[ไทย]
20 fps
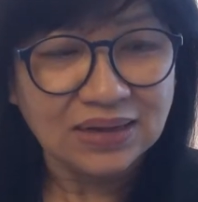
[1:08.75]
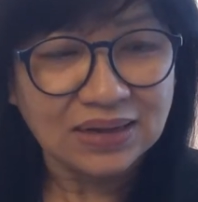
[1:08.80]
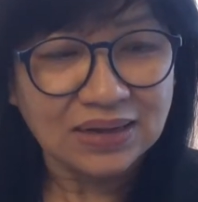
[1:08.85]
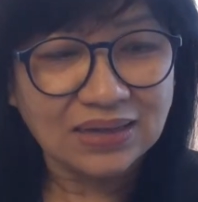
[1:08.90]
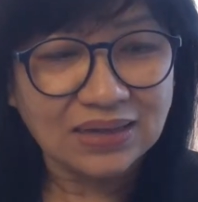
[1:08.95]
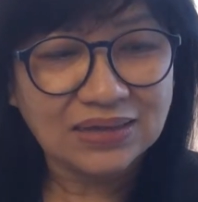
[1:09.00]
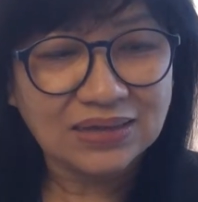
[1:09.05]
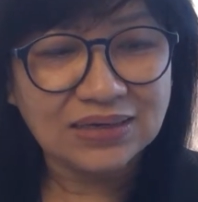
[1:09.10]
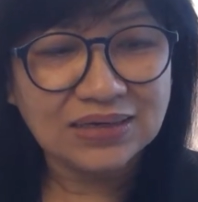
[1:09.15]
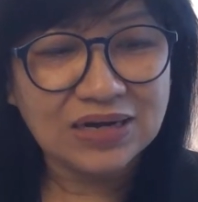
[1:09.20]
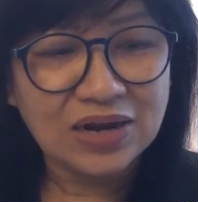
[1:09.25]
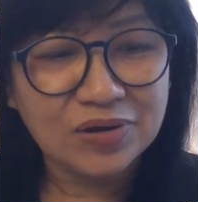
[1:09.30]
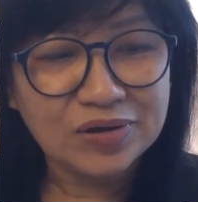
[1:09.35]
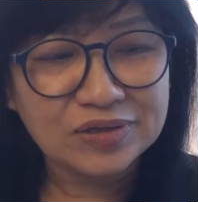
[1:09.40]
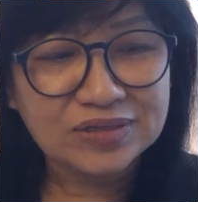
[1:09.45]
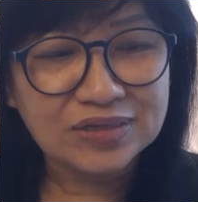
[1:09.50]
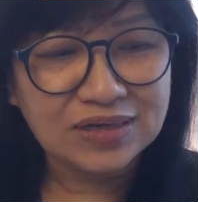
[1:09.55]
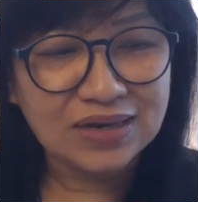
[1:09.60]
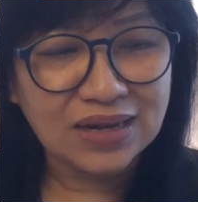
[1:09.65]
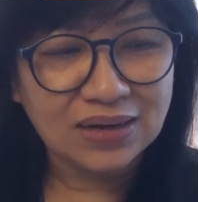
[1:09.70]
กลางคืนเราก็
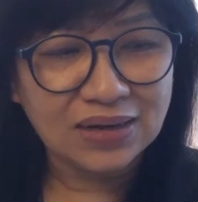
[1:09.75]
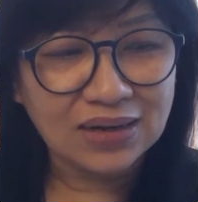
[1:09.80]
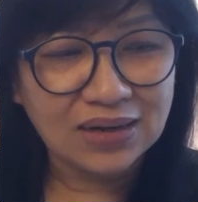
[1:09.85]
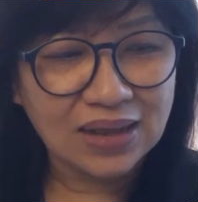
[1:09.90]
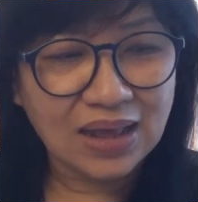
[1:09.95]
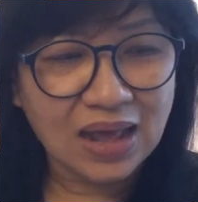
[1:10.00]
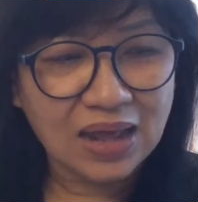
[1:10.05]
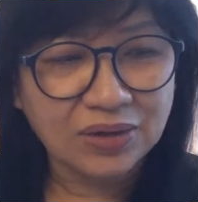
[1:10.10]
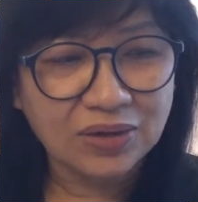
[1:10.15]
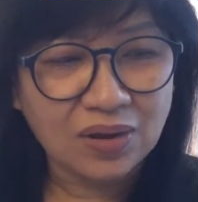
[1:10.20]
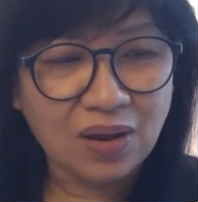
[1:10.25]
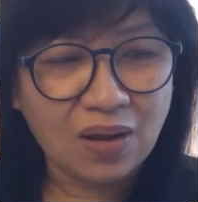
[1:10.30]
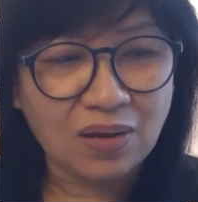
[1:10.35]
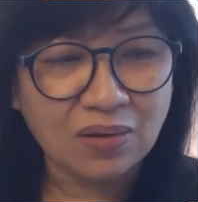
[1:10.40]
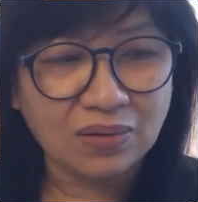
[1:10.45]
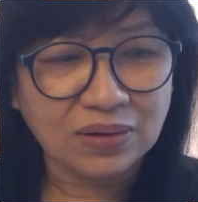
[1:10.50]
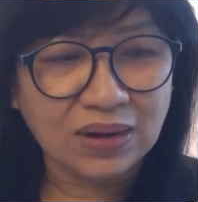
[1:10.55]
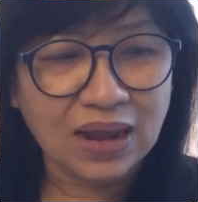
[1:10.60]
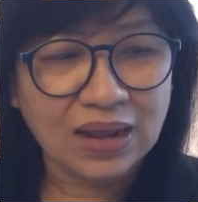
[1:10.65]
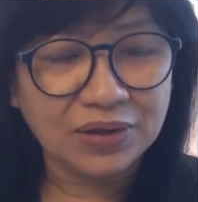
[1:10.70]
จะเน้นในการขอ
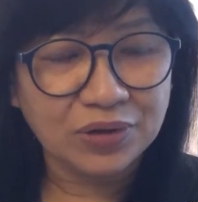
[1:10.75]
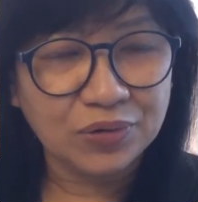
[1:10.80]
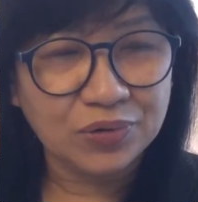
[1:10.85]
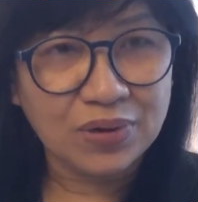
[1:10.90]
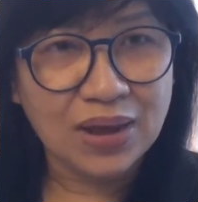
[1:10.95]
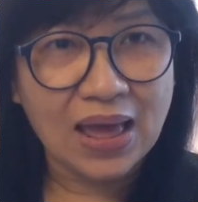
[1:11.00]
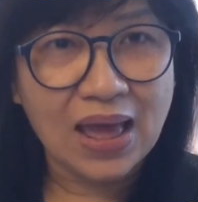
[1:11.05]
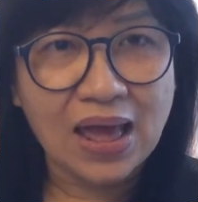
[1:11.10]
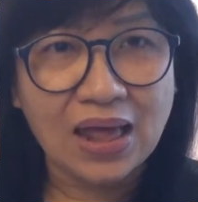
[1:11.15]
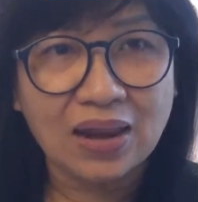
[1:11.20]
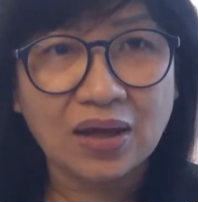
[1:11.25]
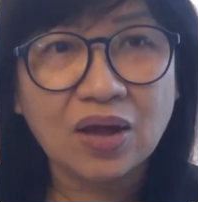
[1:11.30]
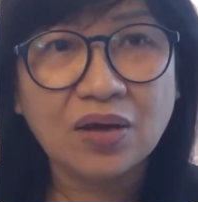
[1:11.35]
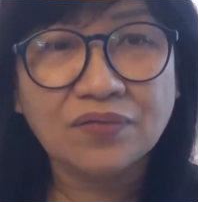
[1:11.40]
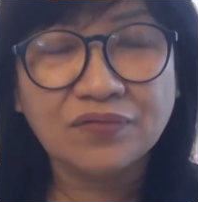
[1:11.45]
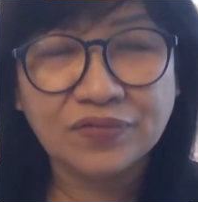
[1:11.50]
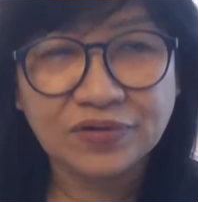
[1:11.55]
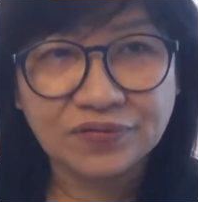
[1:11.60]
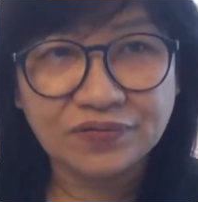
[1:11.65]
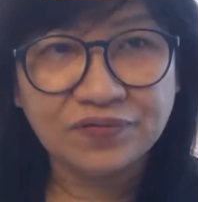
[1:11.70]
งการดูแล แล้วก็
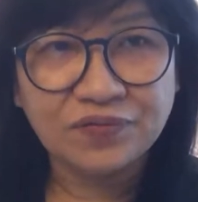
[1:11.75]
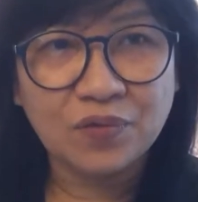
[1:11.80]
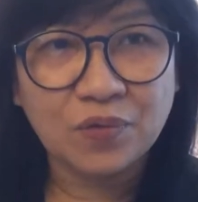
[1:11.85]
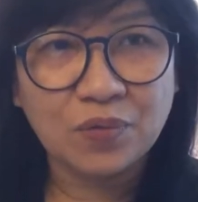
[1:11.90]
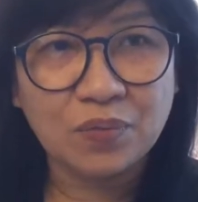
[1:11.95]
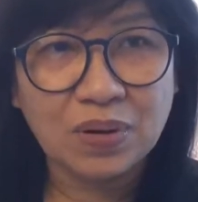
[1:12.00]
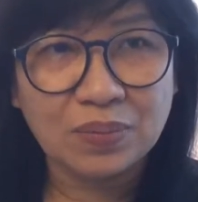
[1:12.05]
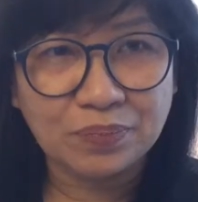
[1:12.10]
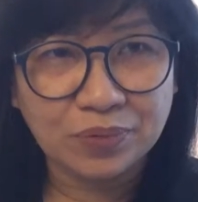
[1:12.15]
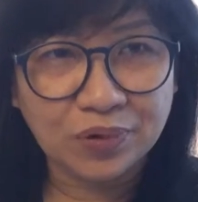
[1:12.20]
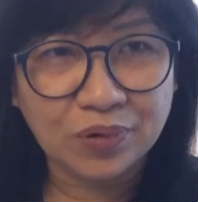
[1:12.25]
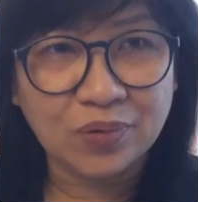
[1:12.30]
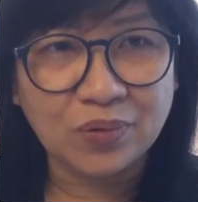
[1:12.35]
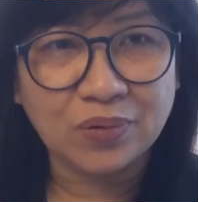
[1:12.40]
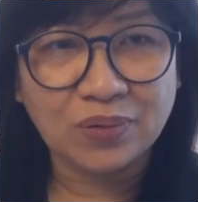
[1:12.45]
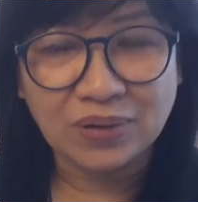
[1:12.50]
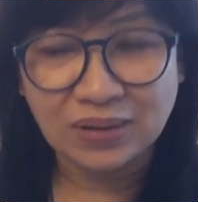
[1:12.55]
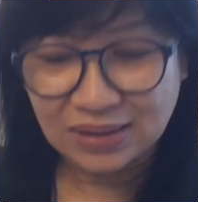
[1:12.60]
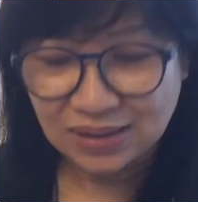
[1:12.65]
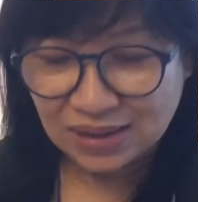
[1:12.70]
ฟื้นฟูบำรุง
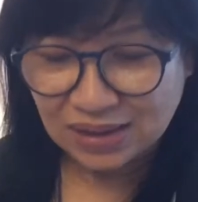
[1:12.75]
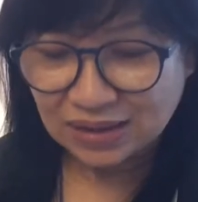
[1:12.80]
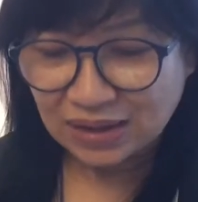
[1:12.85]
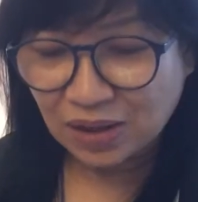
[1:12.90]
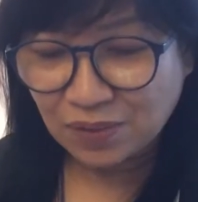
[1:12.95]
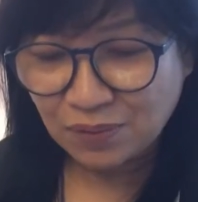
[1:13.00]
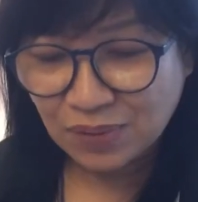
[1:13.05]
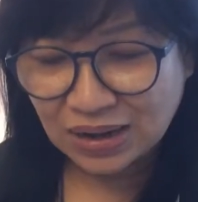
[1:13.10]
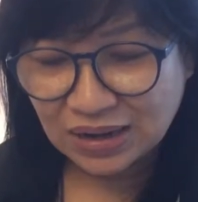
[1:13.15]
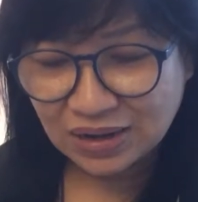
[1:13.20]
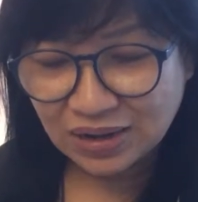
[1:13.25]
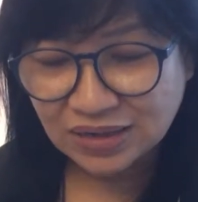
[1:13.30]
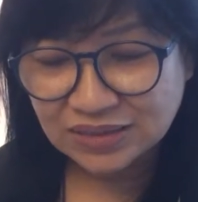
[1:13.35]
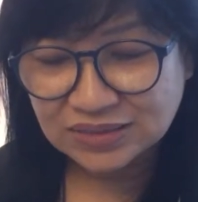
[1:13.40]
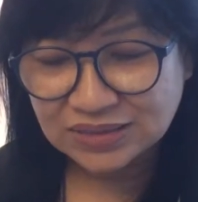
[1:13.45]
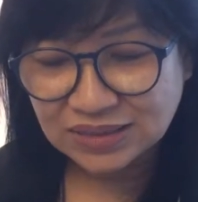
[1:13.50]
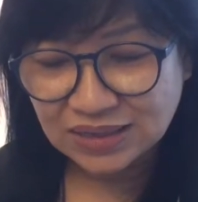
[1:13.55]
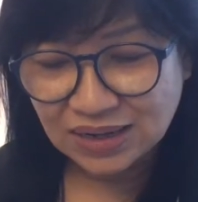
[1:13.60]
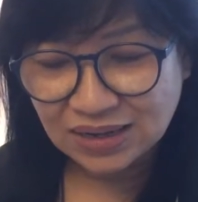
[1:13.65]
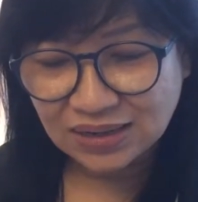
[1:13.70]
กลางวันเราก็
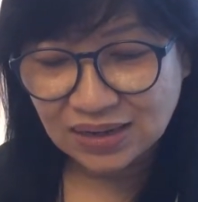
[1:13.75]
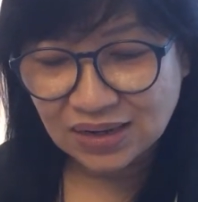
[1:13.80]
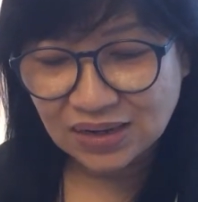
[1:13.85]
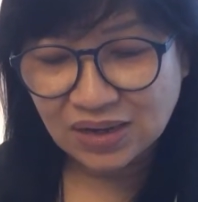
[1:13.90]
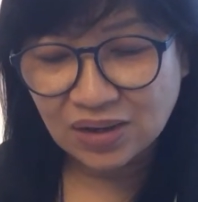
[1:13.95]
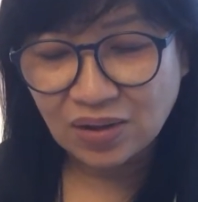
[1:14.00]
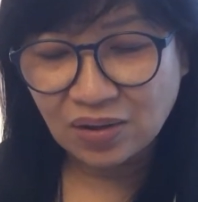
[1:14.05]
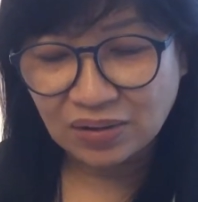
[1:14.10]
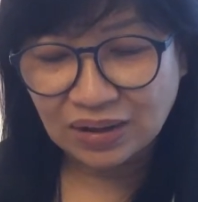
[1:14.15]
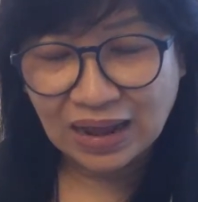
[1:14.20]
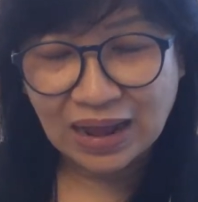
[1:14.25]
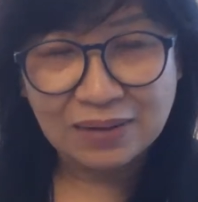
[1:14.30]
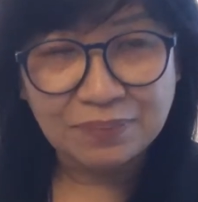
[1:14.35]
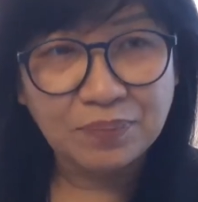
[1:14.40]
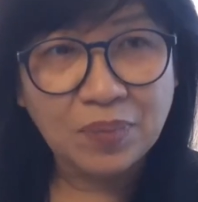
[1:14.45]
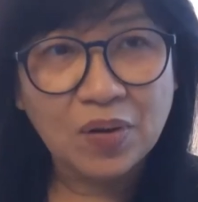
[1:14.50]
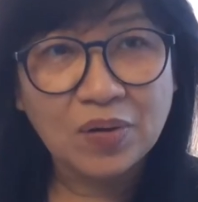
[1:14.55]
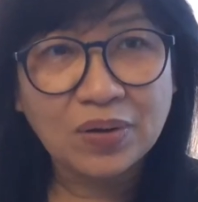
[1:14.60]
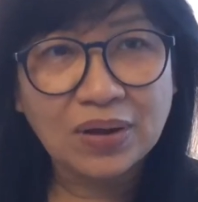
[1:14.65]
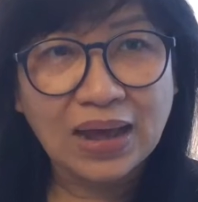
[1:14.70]
จะเน้นในเรื่องของการ
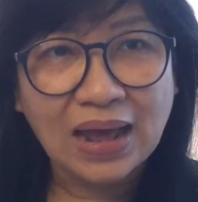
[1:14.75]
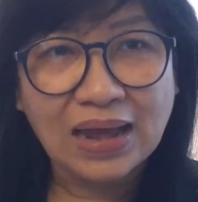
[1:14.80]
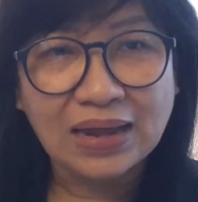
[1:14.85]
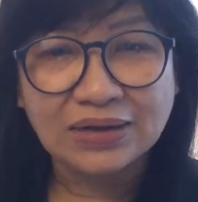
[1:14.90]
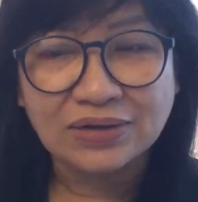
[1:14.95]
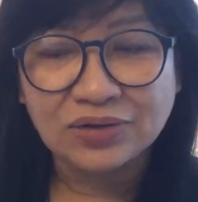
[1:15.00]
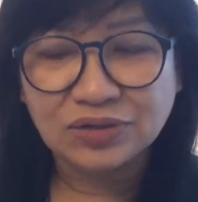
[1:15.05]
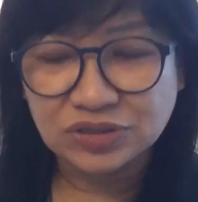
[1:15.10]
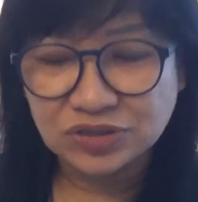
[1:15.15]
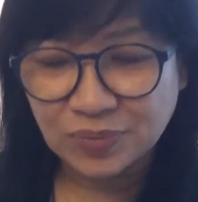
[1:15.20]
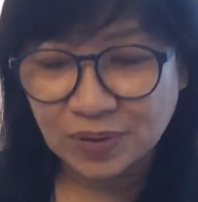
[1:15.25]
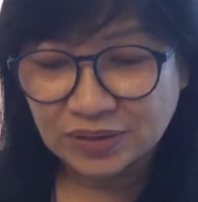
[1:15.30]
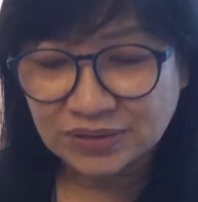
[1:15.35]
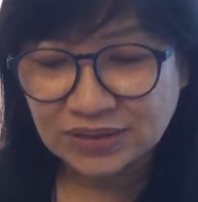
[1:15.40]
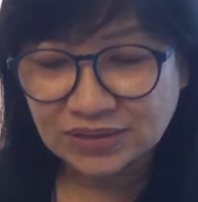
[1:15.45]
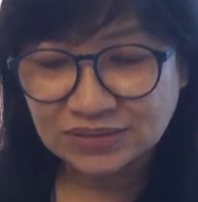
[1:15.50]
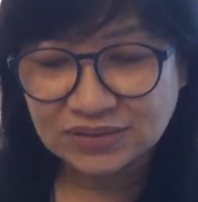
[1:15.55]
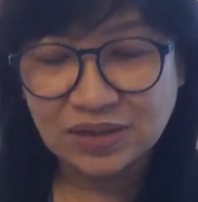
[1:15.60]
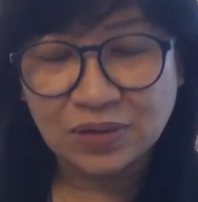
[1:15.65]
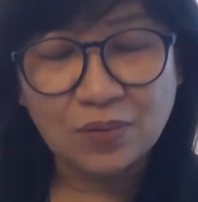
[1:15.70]
ป้องกัน โดยเฉพาะ
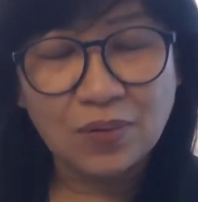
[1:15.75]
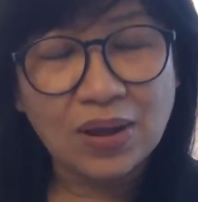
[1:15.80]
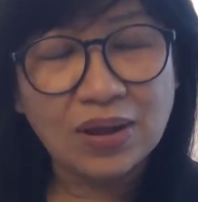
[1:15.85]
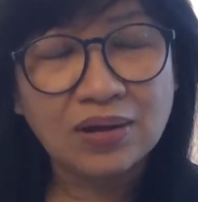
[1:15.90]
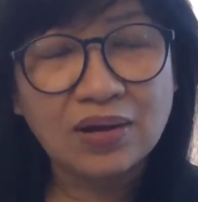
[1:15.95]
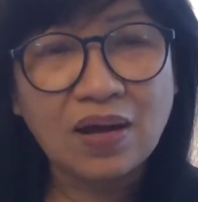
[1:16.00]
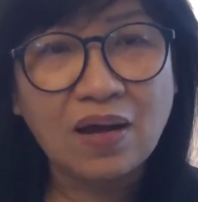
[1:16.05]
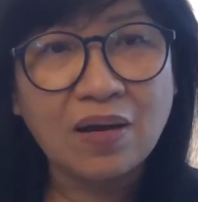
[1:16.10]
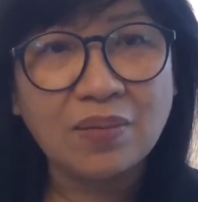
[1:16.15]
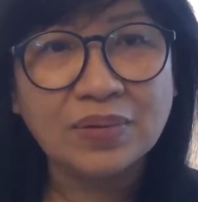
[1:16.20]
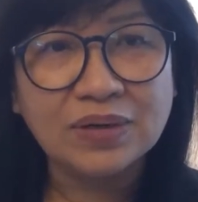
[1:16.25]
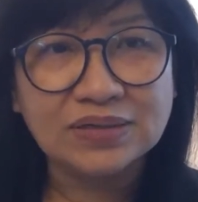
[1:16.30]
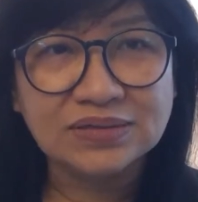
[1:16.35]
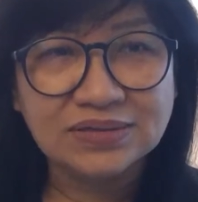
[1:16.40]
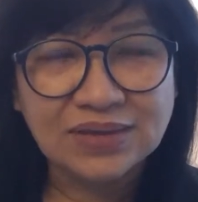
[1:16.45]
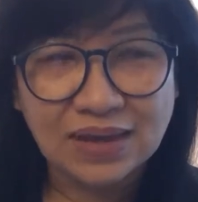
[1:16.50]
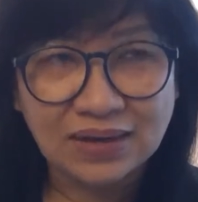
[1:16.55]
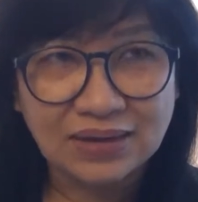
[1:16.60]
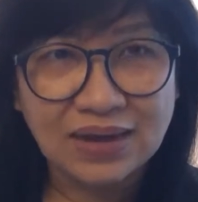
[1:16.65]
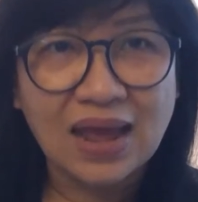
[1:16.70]
จากสิ่งแวดล้อม หรือ
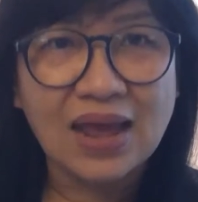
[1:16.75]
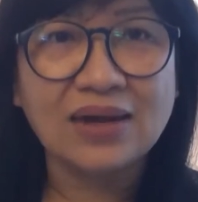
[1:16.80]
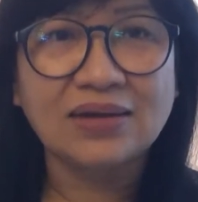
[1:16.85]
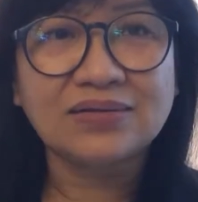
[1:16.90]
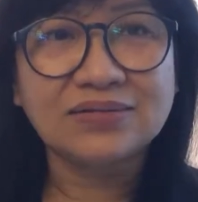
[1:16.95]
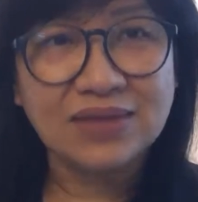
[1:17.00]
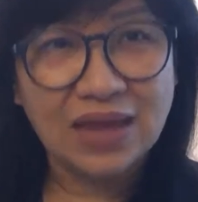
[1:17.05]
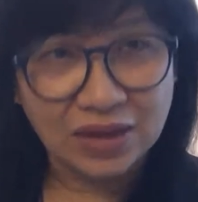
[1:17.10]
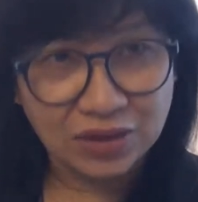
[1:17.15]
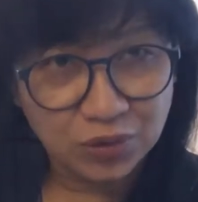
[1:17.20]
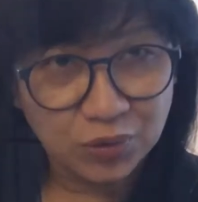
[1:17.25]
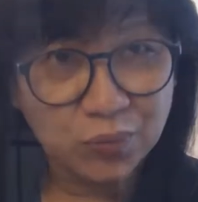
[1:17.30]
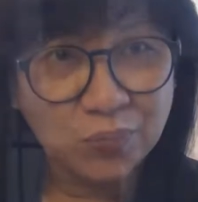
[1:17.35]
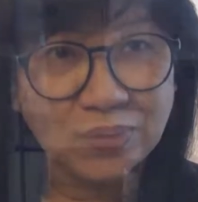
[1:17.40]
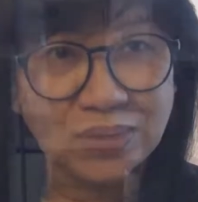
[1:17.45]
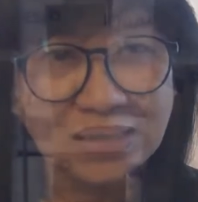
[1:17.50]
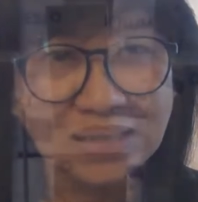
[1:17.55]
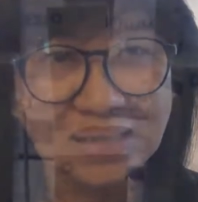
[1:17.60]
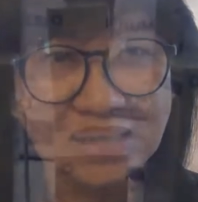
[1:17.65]
แสงแดดหรือแสง UV